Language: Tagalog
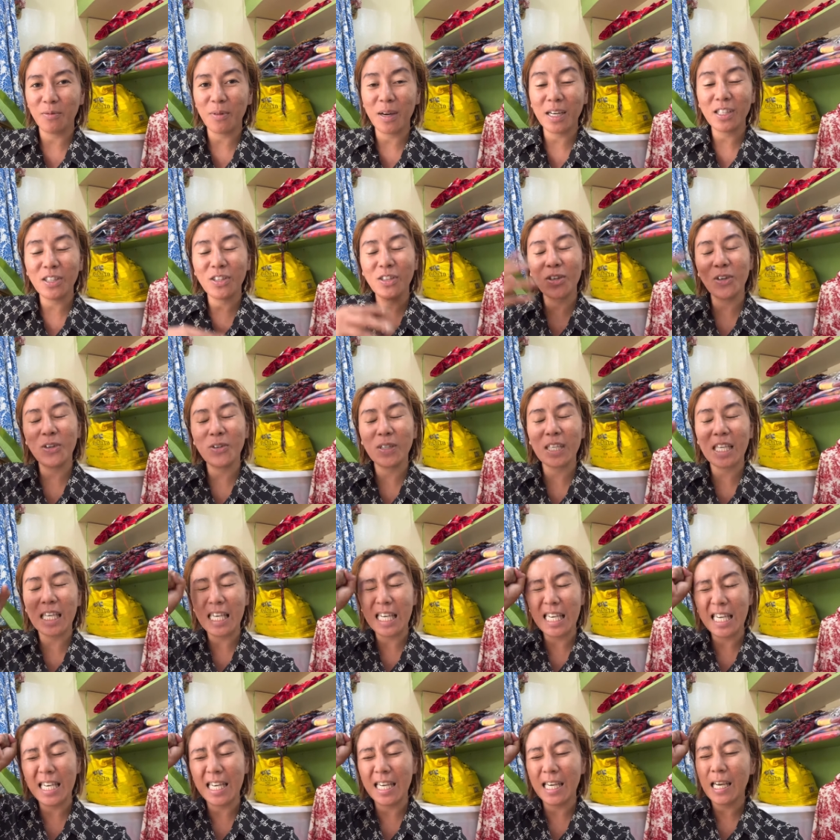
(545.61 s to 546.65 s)
wag niyong
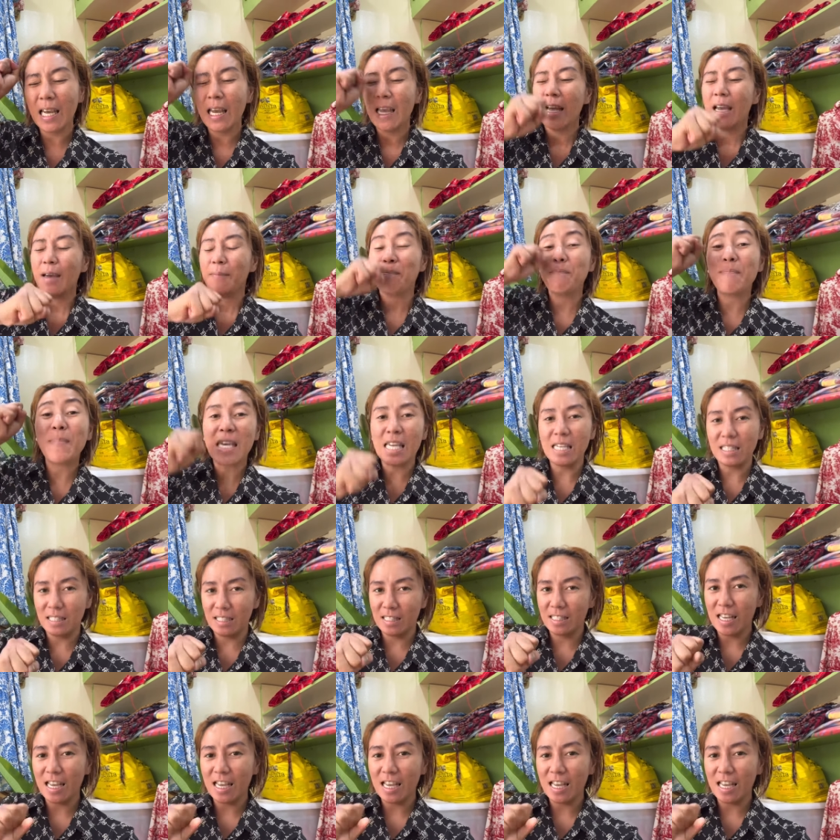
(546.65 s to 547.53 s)
i miss.